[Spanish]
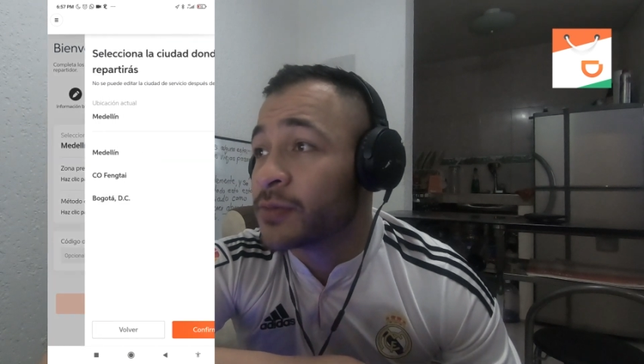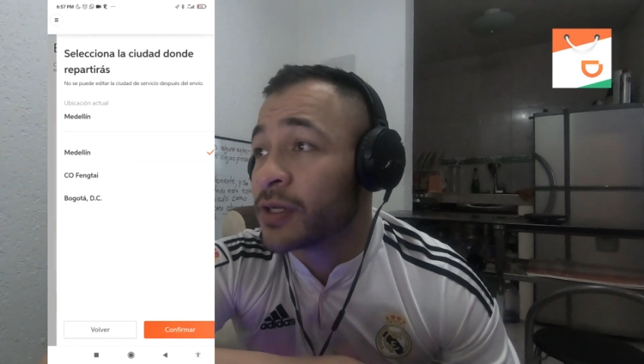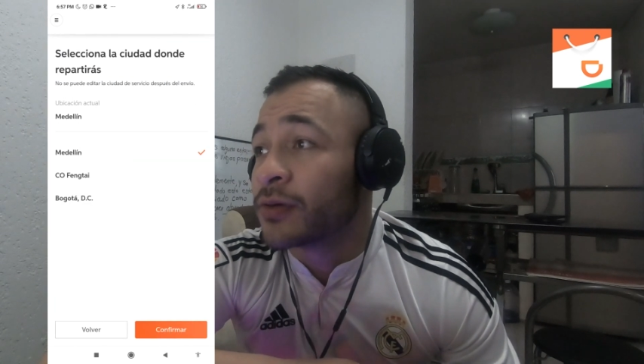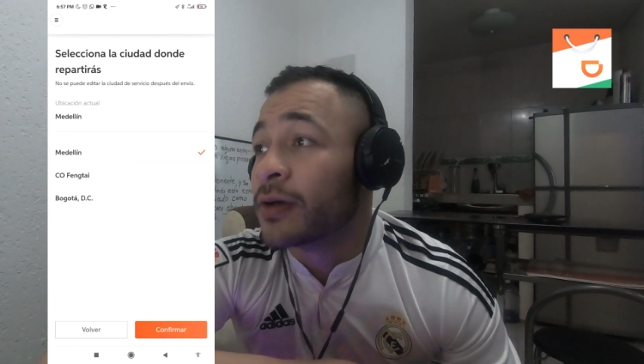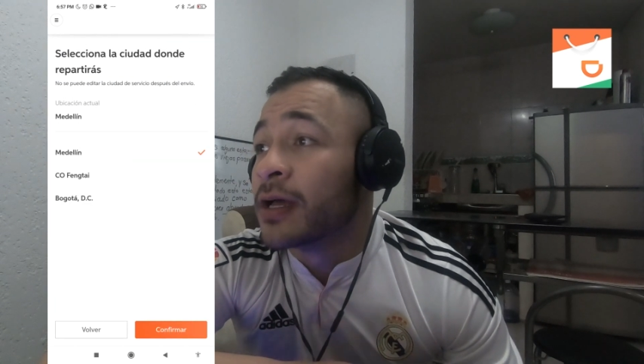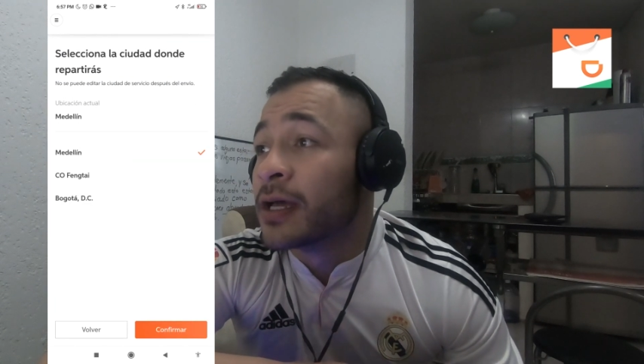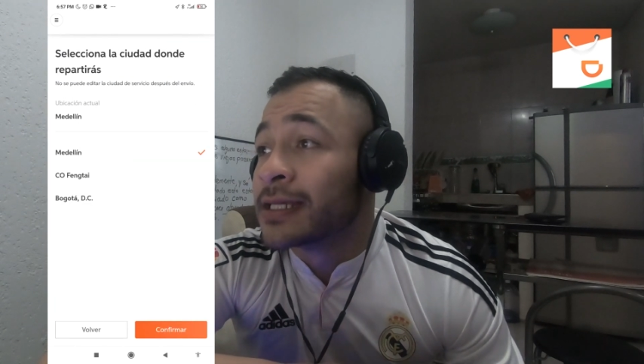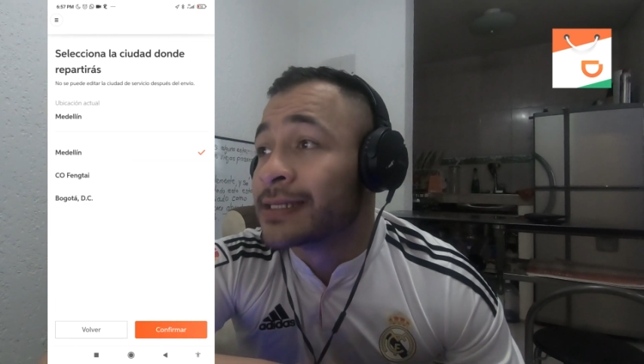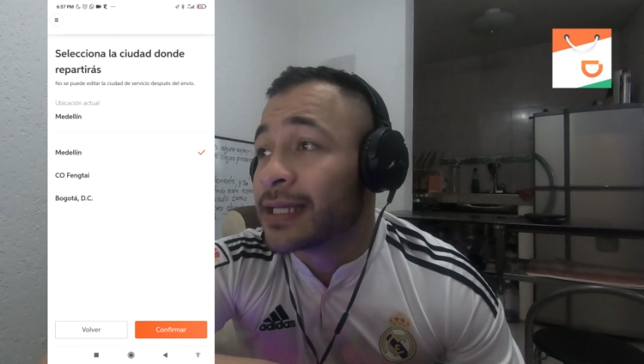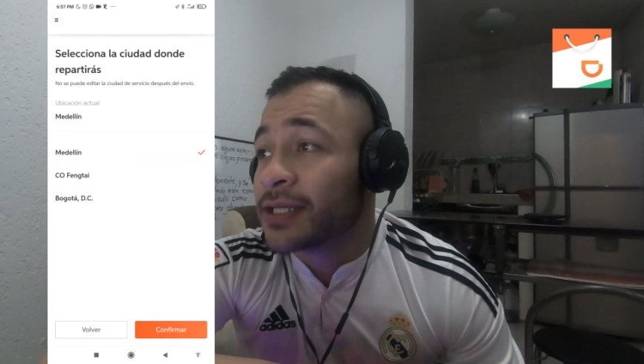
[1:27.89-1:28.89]
Bueno,
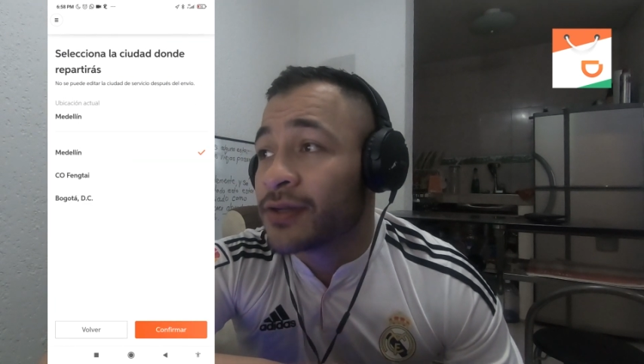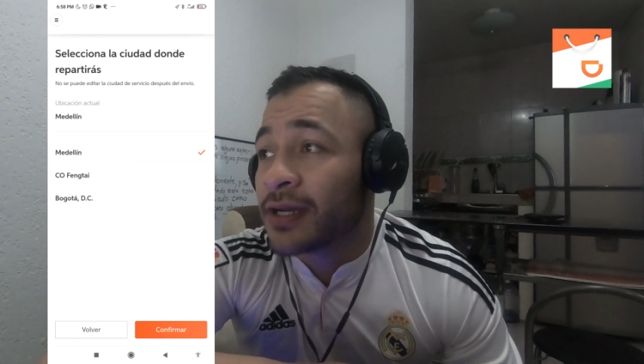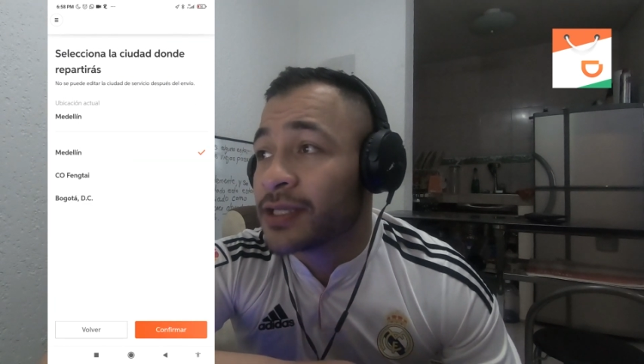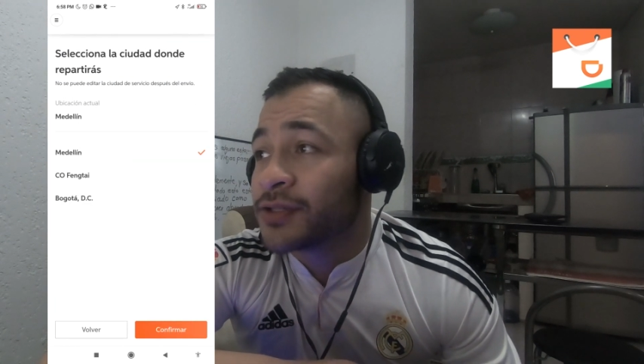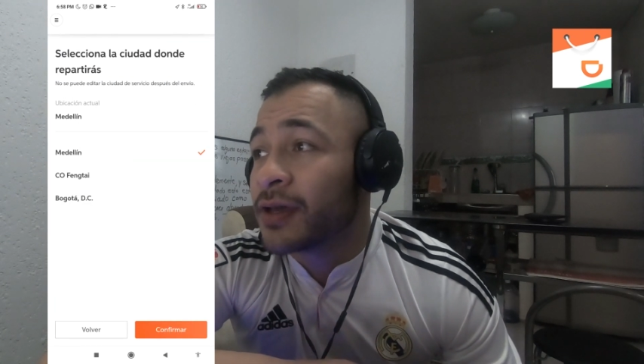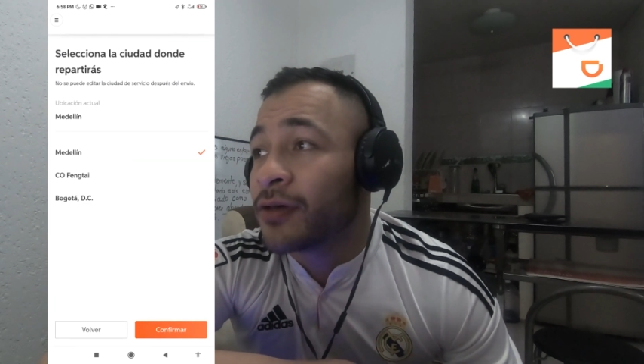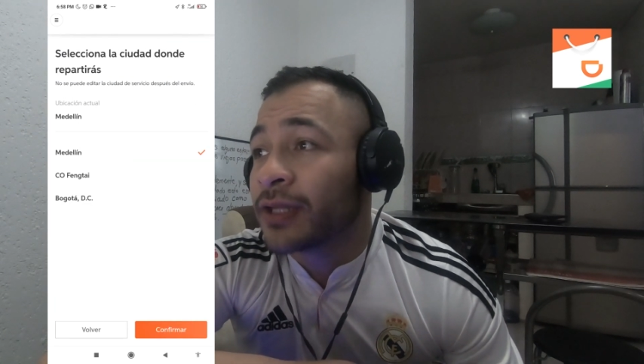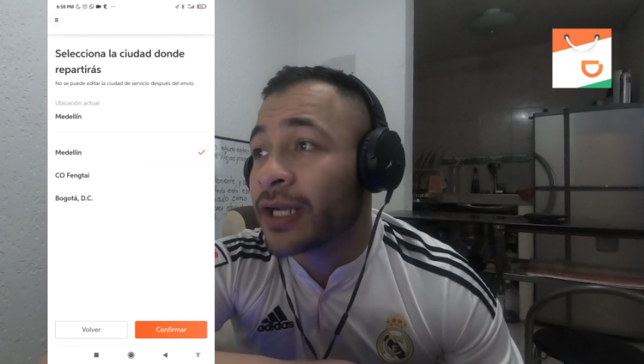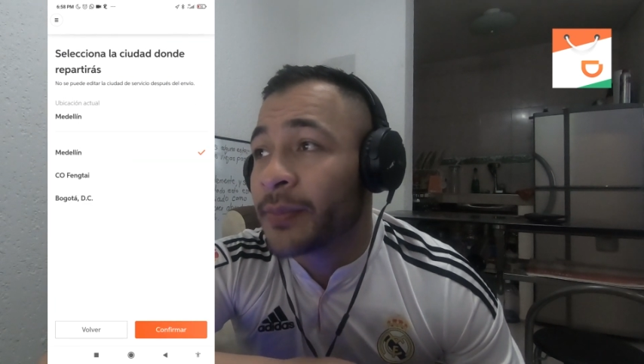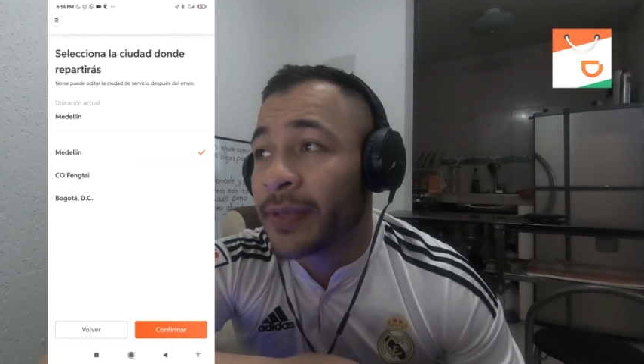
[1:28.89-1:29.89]
selecciona la ciudad
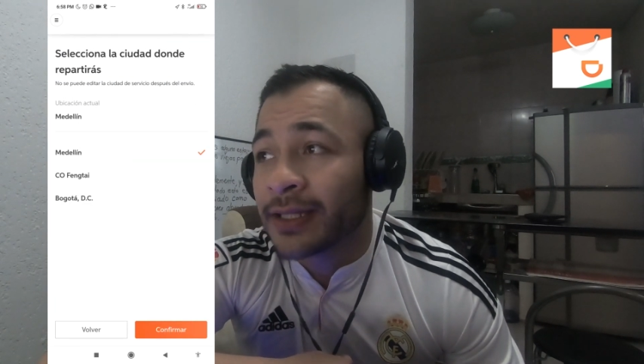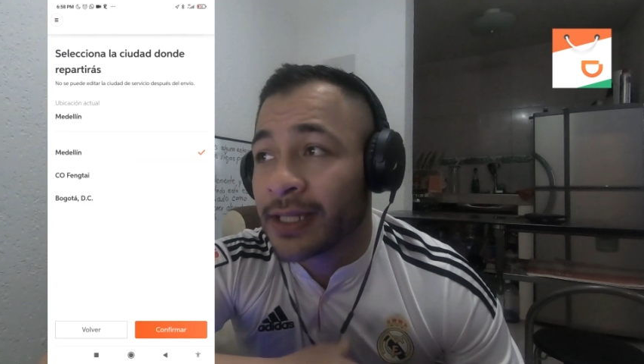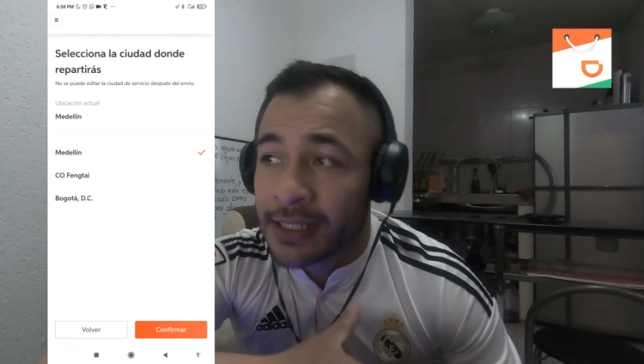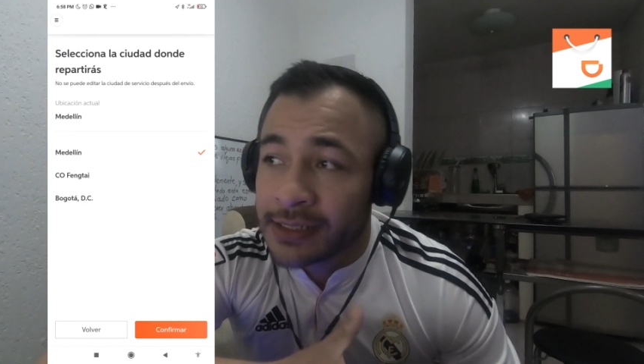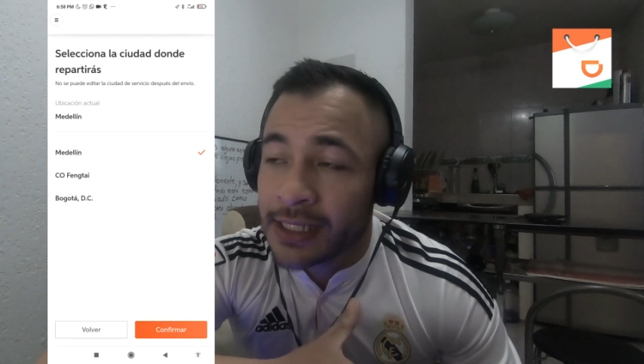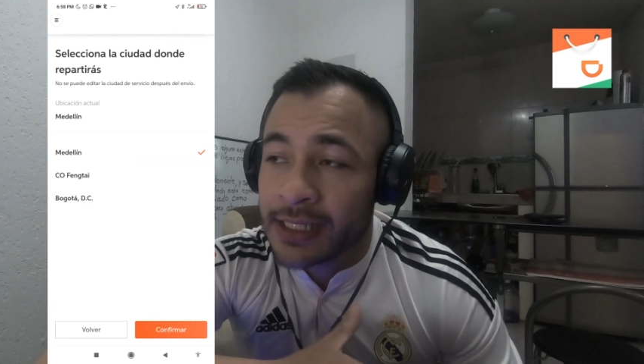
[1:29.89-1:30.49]
donde repartirás,